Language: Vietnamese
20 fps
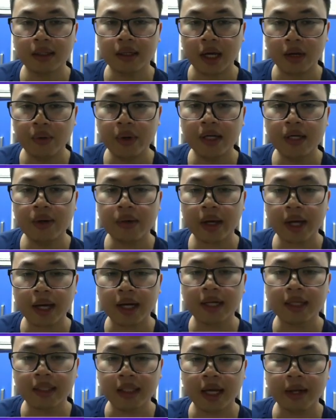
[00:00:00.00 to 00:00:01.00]
cái huyền công
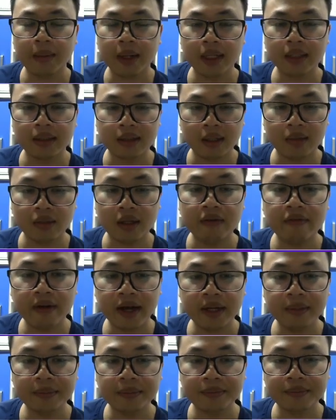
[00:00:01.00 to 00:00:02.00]
kìa thay bằng dòng thân
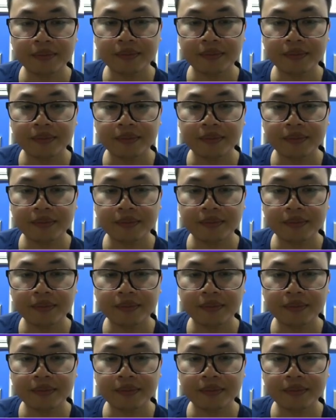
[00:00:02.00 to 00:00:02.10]
pháp